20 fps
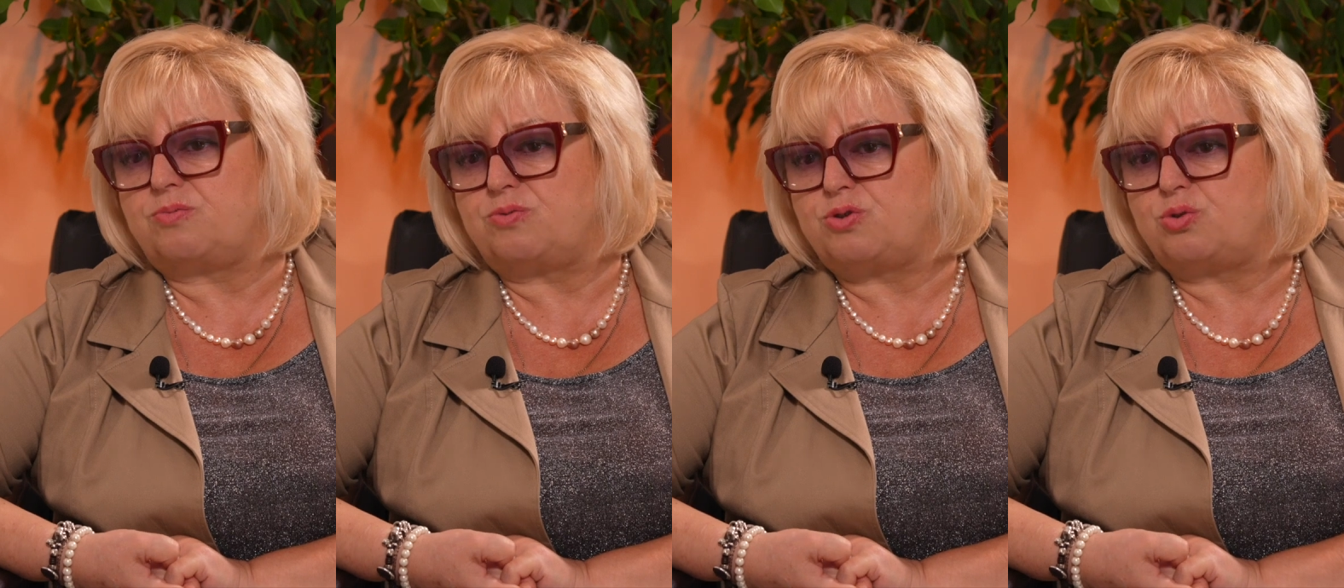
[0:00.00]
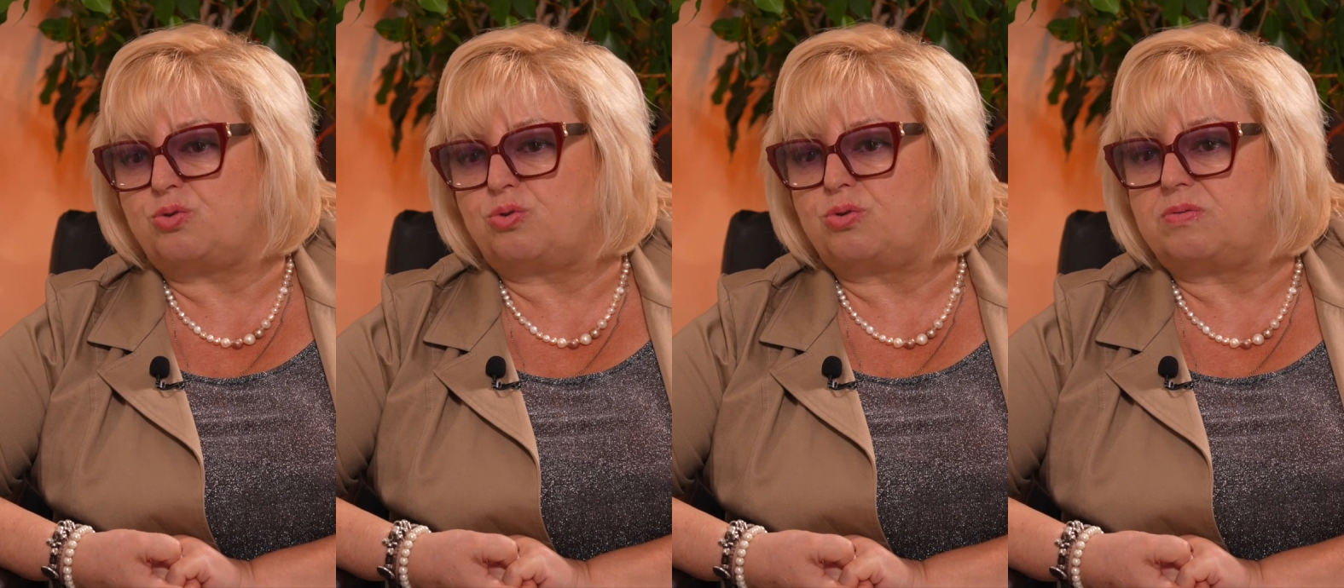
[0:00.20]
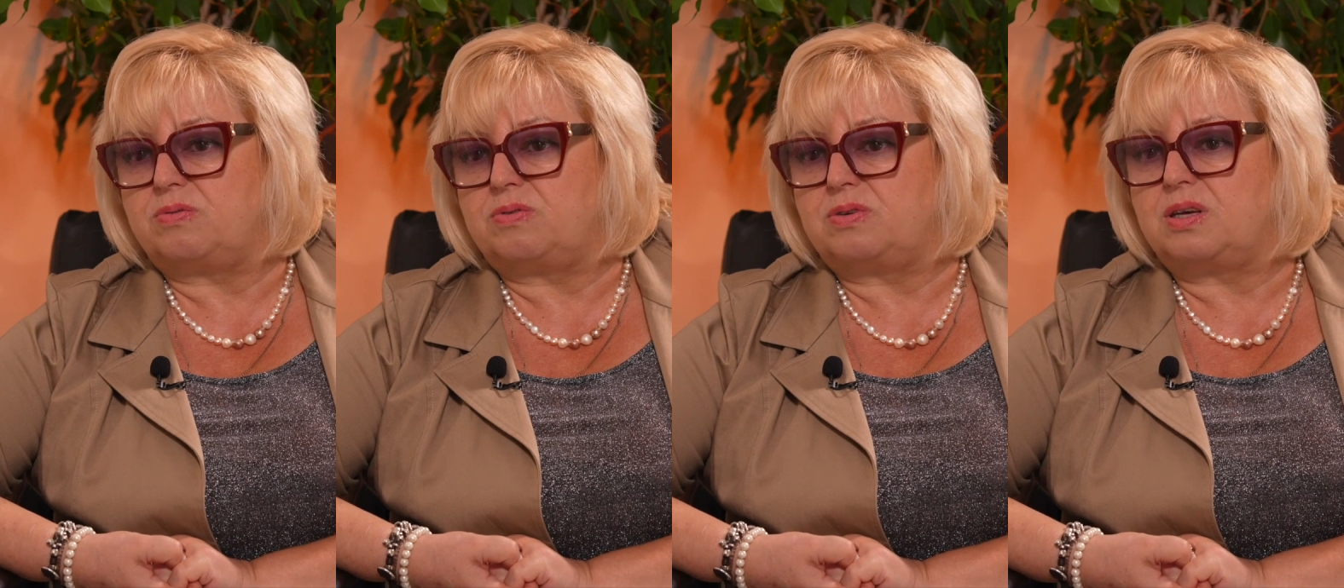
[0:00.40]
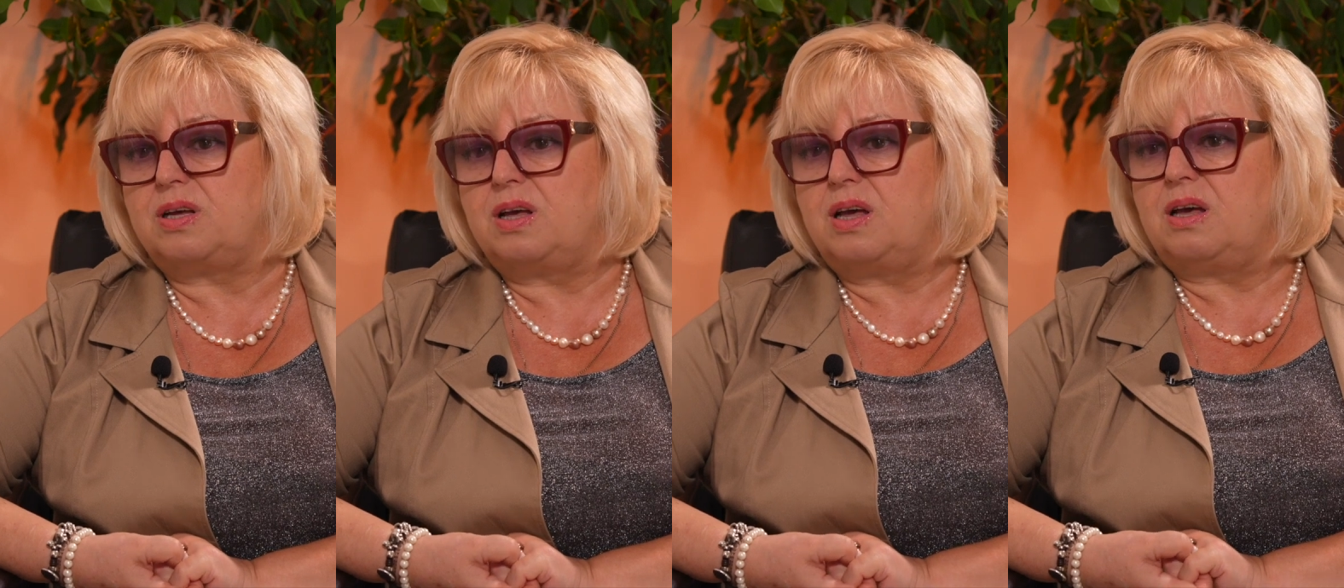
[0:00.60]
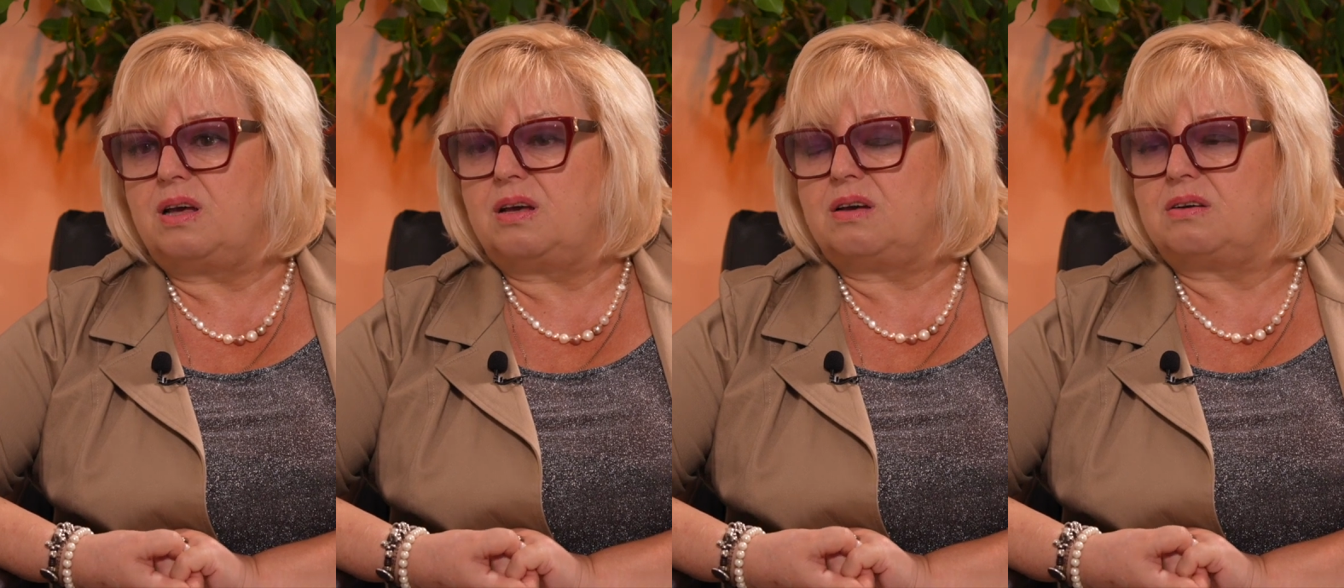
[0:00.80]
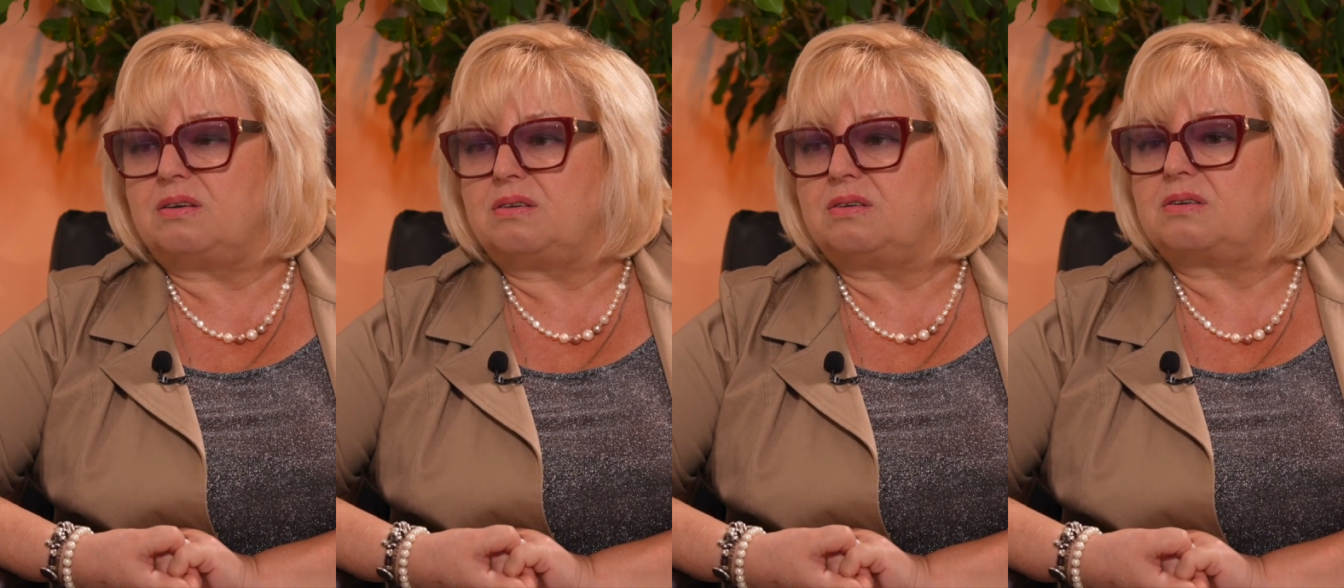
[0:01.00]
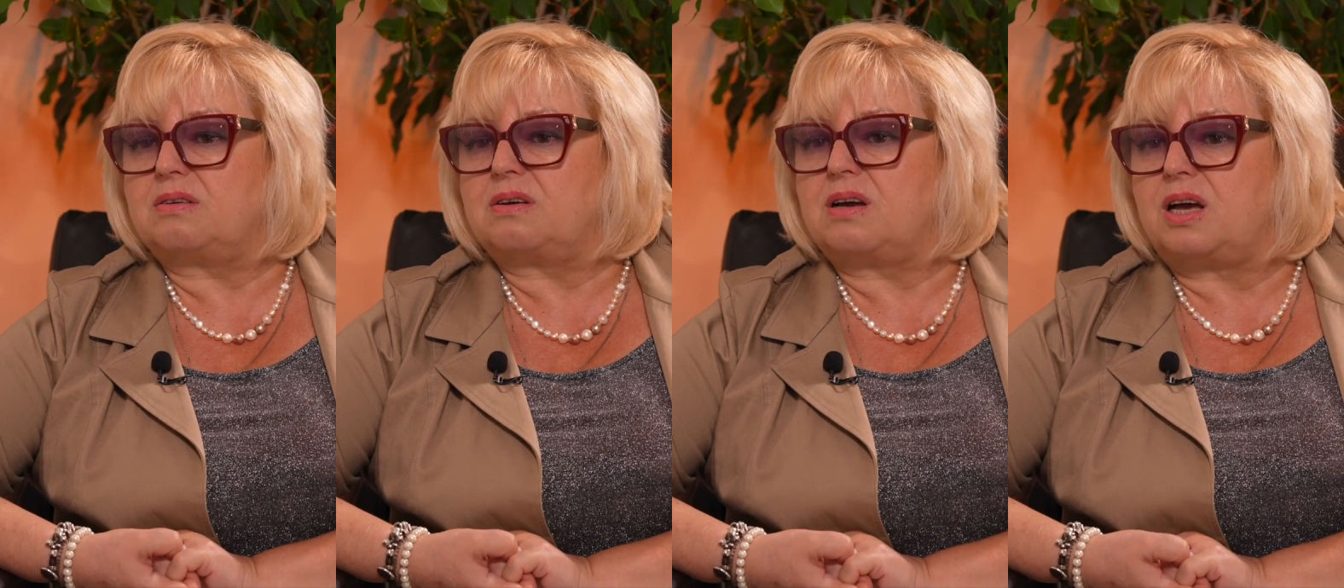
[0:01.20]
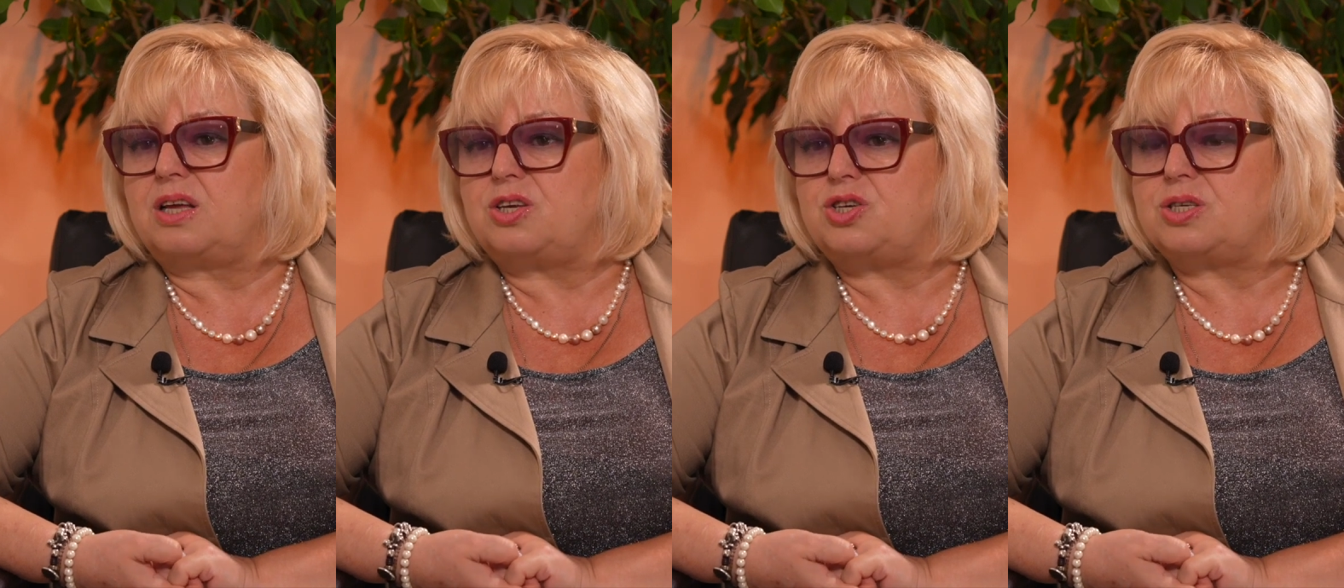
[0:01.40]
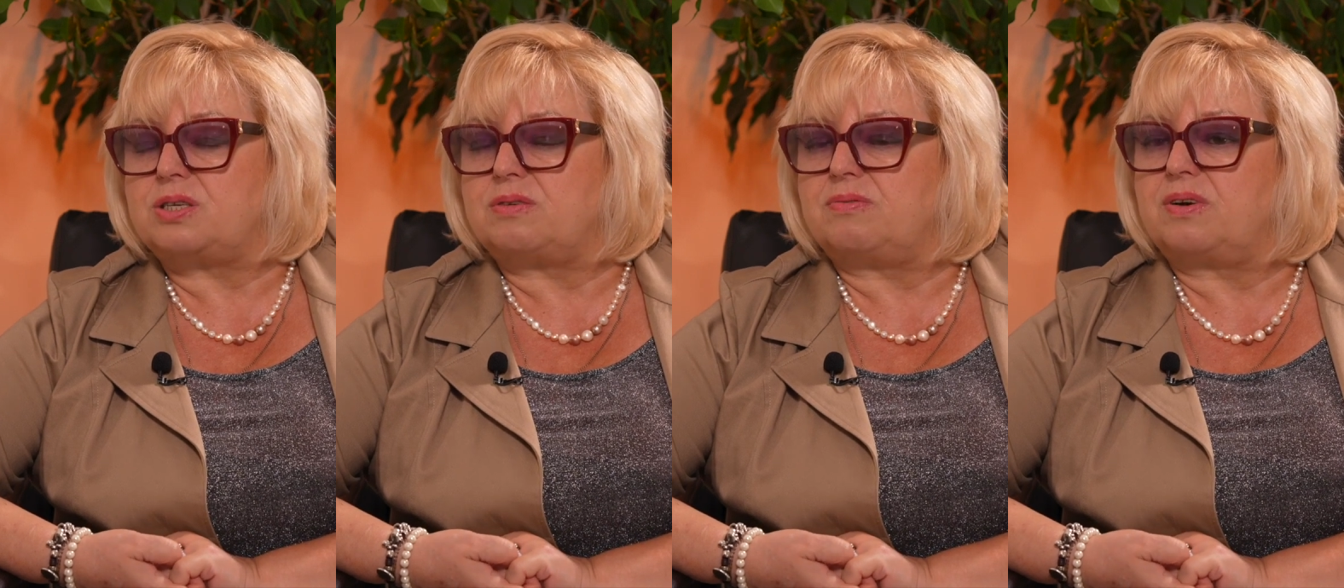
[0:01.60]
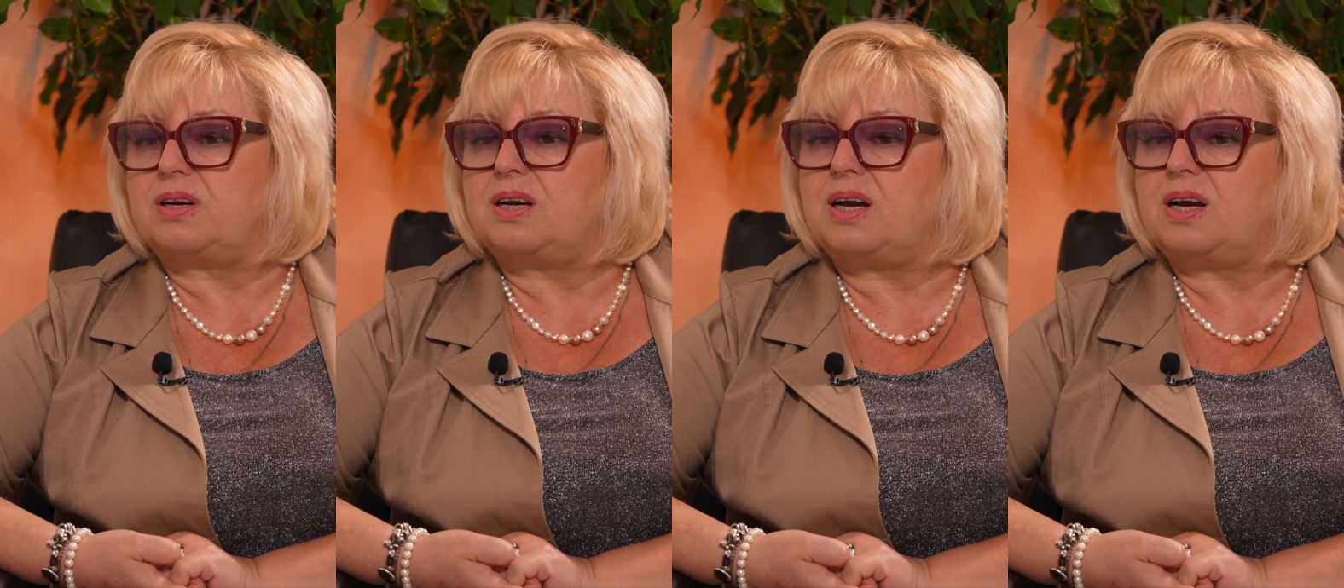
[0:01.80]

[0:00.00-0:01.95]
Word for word: высокого э, качества.